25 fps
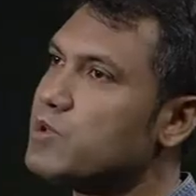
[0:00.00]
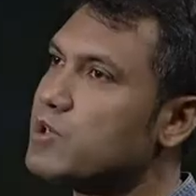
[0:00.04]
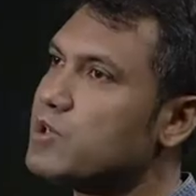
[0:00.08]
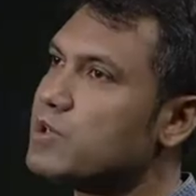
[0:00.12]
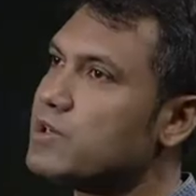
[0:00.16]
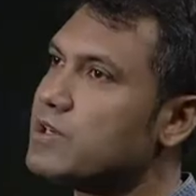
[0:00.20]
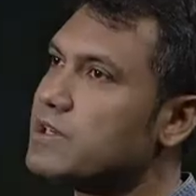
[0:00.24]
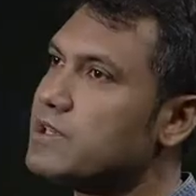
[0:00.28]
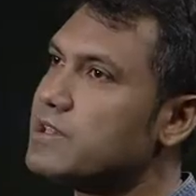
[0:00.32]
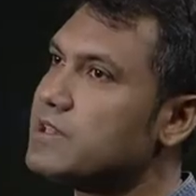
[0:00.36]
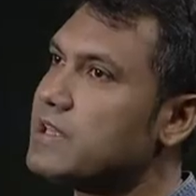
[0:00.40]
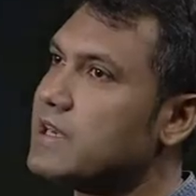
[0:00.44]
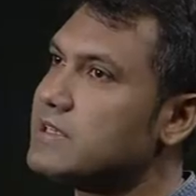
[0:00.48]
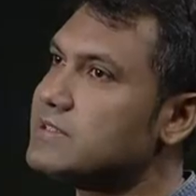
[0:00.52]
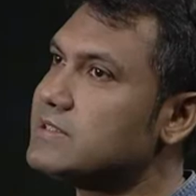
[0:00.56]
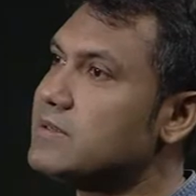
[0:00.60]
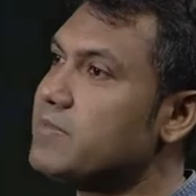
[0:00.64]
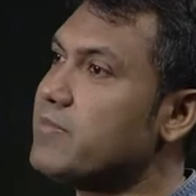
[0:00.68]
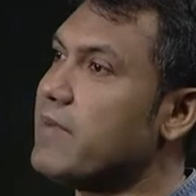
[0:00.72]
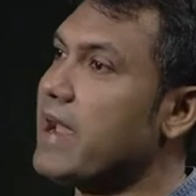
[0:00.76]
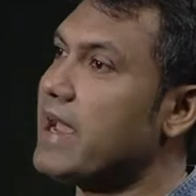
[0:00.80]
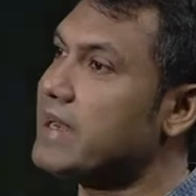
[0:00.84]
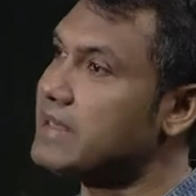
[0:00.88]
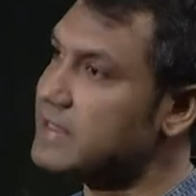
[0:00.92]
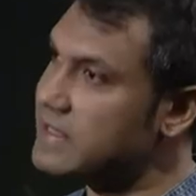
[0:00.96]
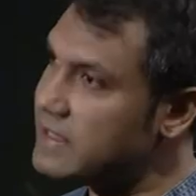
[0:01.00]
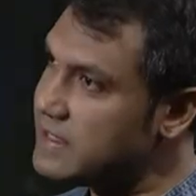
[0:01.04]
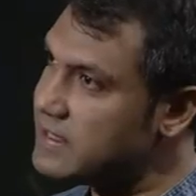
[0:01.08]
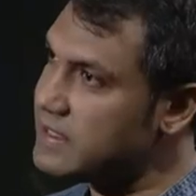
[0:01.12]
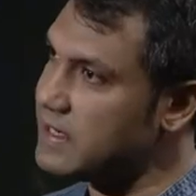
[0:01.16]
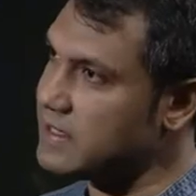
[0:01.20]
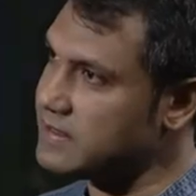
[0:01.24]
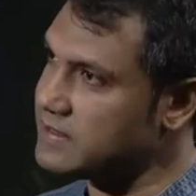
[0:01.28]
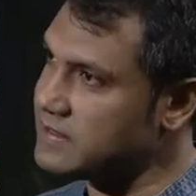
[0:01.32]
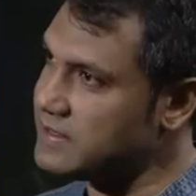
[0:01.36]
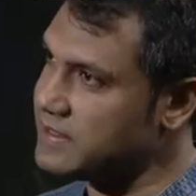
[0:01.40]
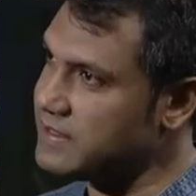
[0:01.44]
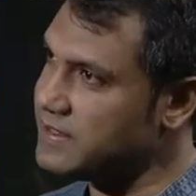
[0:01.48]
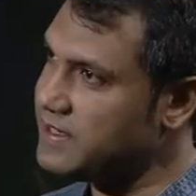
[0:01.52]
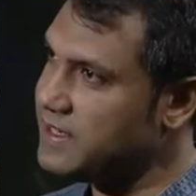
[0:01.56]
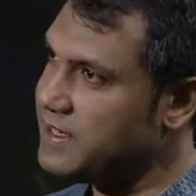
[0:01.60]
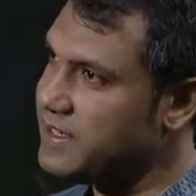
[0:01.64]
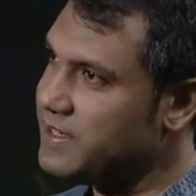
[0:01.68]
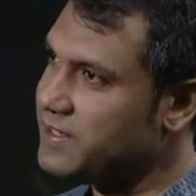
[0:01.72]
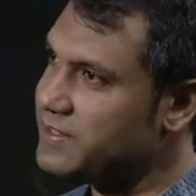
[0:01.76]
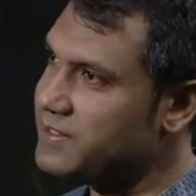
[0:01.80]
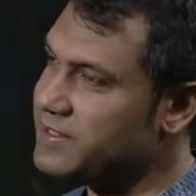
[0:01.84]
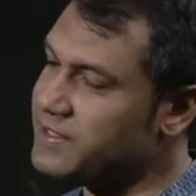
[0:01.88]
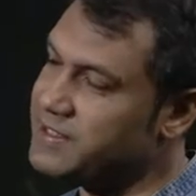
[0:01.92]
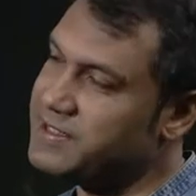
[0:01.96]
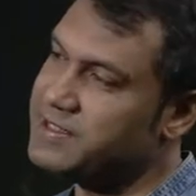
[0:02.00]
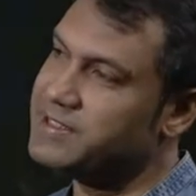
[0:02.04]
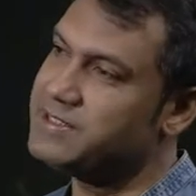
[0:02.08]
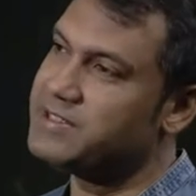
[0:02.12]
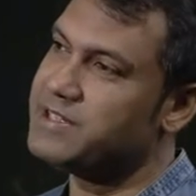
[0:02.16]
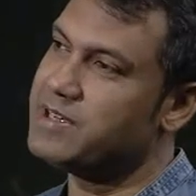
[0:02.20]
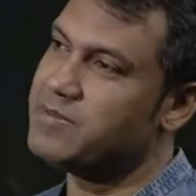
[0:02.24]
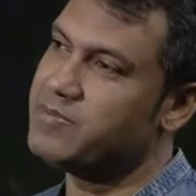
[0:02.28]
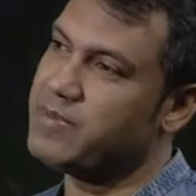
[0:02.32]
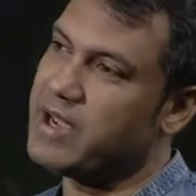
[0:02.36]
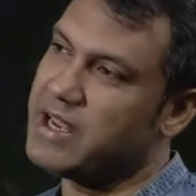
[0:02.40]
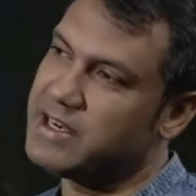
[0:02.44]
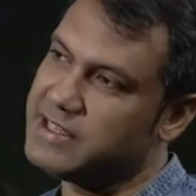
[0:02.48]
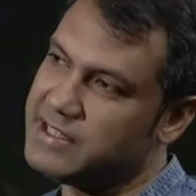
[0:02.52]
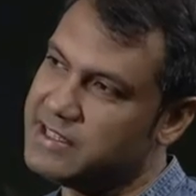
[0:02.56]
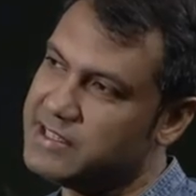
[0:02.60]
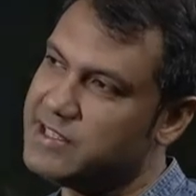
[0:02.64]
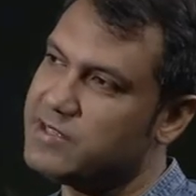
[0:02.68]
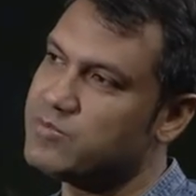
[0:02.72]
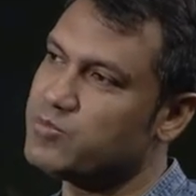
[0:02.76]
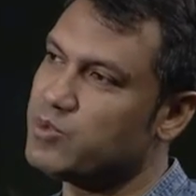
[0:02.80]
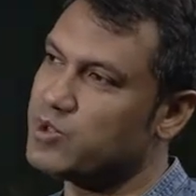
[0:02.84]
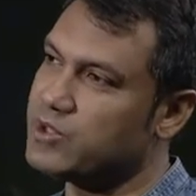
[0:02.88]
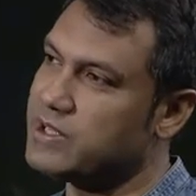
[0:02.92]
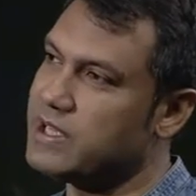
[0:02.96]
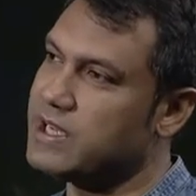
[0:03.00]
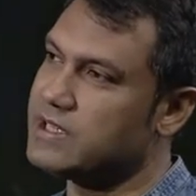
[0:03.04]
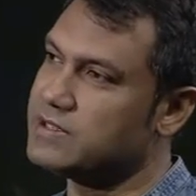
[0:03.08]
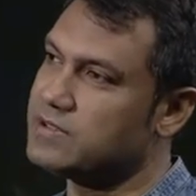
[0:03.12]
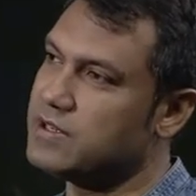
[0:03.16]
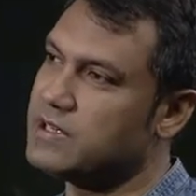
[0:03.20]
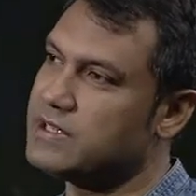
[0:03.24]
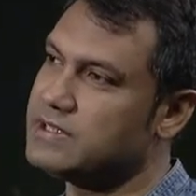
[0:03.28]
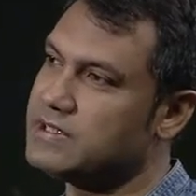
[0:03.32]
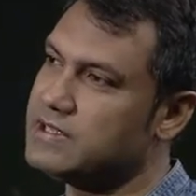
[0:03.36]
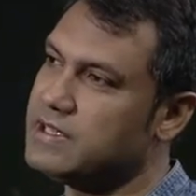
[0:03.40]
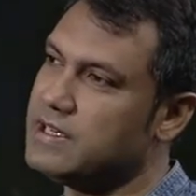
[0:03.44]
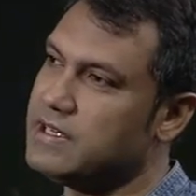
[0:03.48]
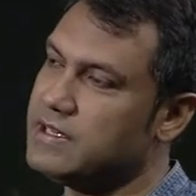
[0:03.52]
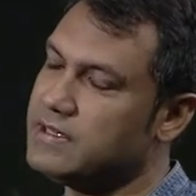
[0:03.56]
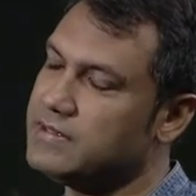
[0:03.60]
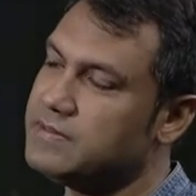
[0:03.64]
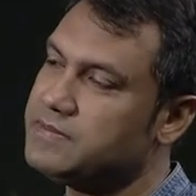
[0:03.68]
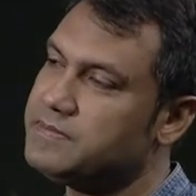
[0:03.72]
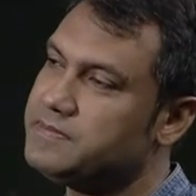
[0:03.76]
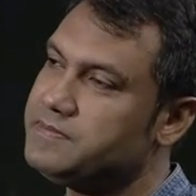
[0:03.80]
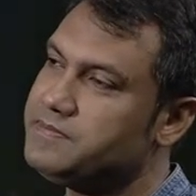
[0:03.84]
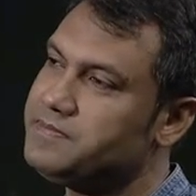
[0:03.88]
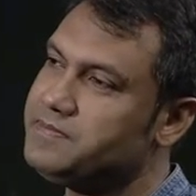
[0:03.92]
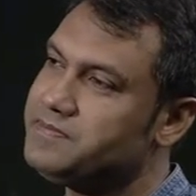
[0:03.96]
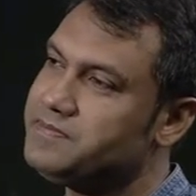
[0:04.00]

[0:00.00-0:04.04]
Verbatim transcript: আমি মনে করি তার যে ম্যান্ডেট আছে তিনি সেই ম্যান্ডেটের মধ্যে আসলে ছিলেন